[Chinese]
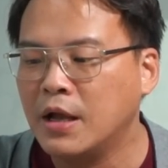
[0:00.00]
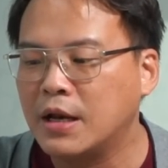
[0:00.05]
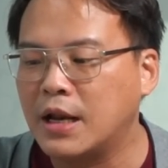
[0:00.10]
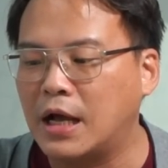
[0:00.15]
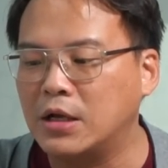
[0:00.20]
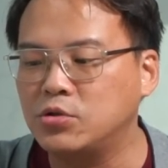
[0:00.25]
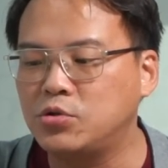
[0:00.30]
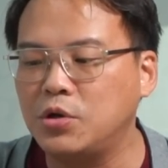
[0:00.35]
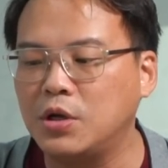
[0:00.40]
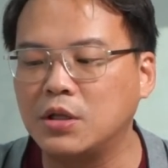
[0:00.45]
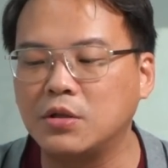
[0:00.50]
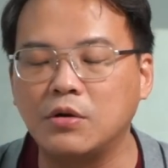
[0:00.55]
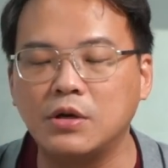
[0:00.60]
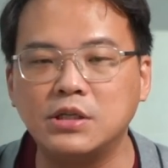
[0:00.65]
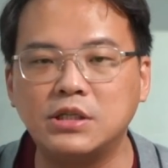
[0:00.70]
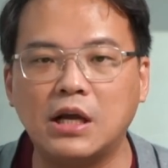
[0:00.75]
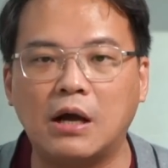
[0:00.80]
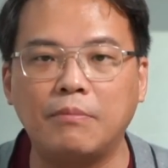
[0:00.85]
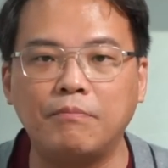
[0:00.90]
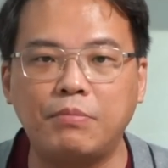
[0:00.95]
那跟去年同
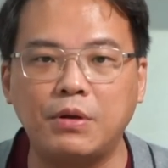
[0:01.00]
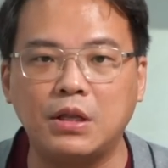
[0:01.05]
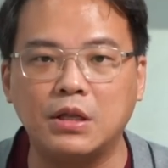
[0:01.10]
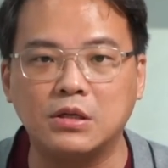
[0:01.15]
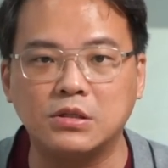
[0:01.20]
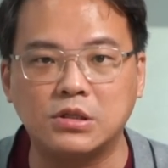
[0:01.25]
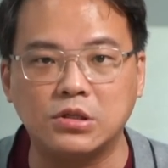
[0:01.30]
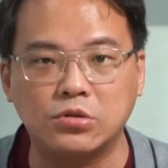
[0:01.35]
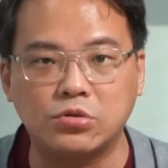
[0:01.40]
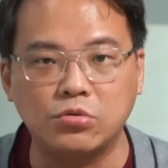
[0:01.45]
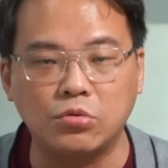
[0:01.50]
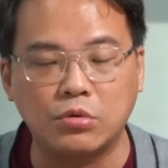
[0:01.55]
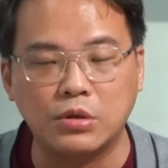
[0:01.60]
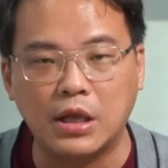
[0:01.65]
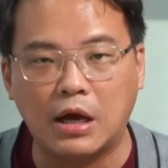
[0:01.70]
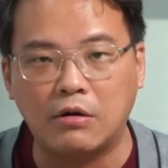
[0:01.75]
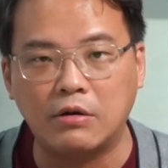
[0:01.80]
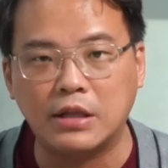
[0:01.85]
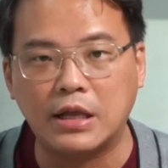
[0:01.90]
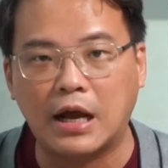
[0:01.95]
相比呢，只做
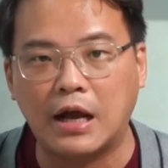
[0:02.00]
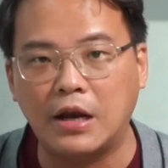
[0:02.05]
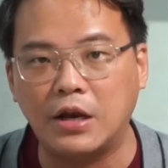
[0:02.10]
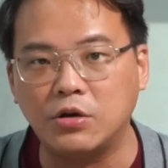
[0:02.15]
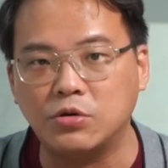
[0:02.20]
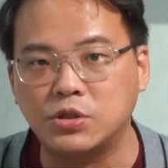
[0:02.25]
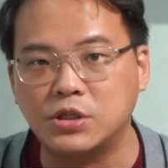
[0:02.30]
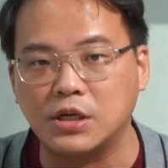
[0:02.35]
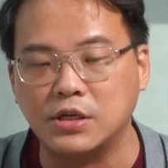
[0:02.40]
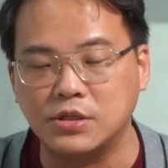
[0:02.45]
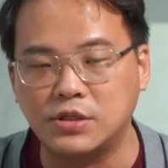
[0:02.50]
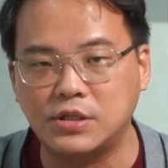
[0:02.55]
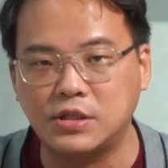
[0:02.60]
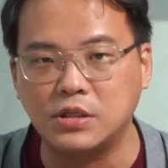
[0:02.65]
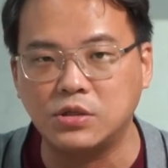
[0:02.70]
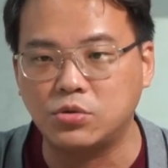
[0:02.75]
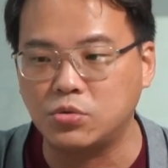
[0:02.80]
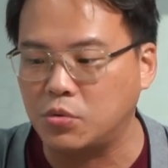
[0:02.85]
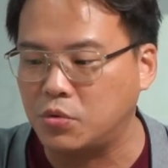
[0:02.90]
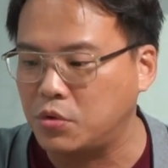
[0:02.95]
到了大概六成
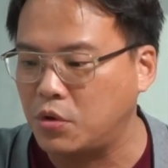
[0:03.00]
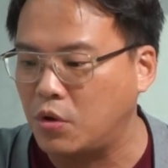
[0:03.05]
四左